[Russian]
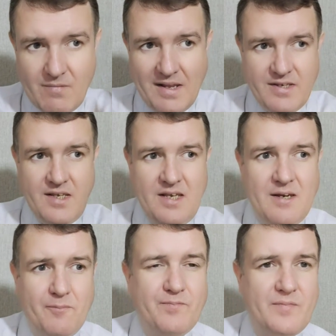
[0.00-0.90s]
И
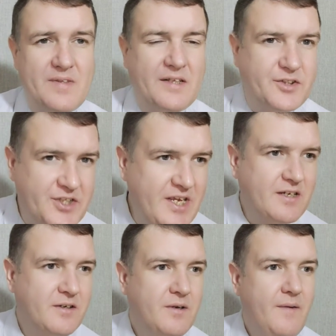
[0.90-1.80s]

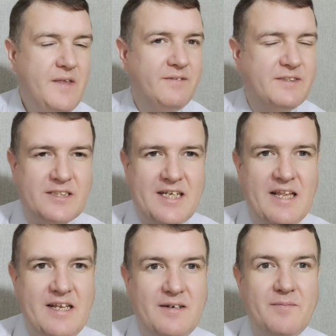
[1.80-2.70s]
должник, и
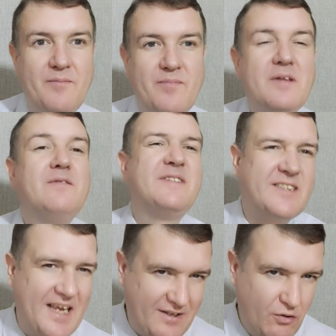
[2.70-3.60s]
взыскатель,
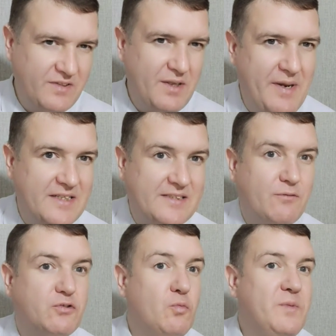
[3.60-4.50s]
взыскатель уведомляется. А
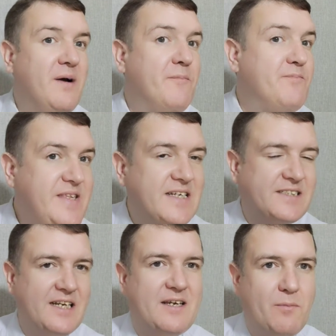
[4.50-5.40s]
вот у меня
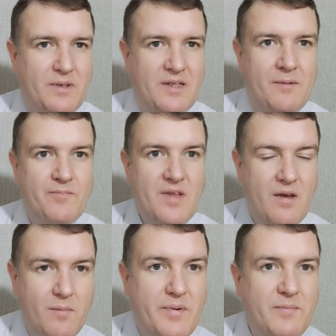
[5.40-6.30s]
несколько было
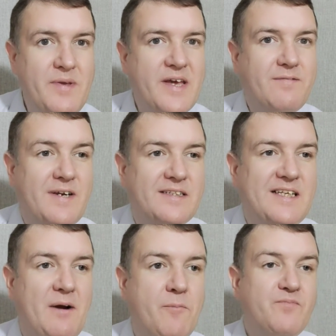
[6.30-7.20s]
примеров,
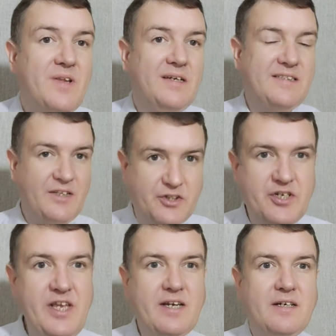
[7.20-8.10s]
когда
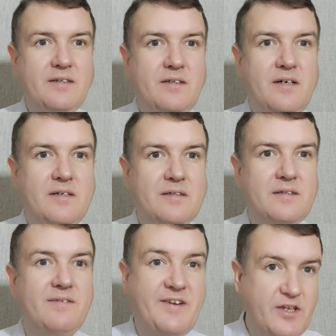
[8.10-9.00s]
должник
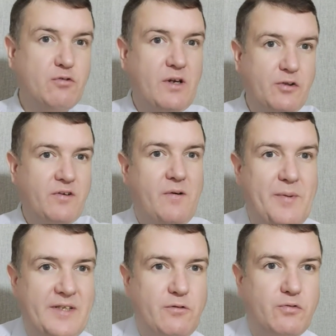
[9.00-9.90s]
квартиру которого
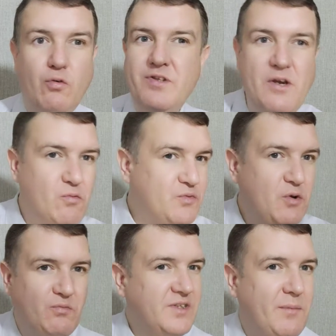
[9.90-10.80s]
продают, он не, не
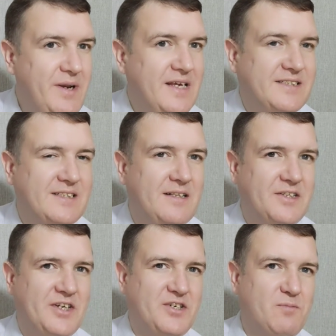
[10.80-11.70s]
уведомляется
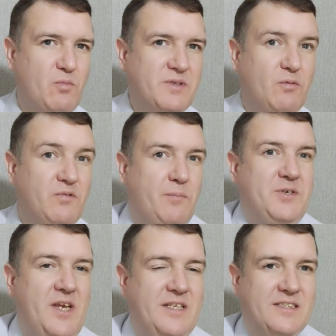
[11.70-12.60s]
надлежащим образом, он
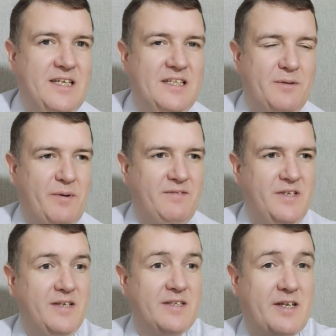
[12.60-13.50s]
вообще не знает о
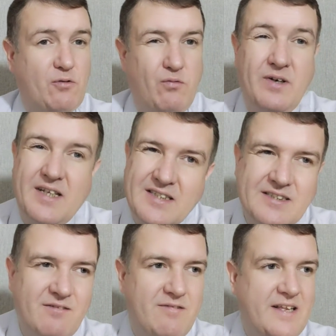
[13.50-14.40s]
проведении торгов. Это
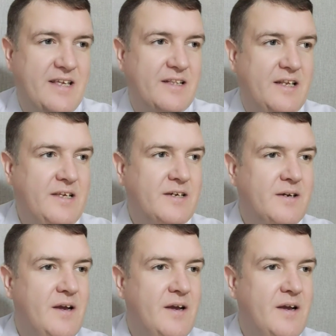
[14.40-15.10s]
основание для их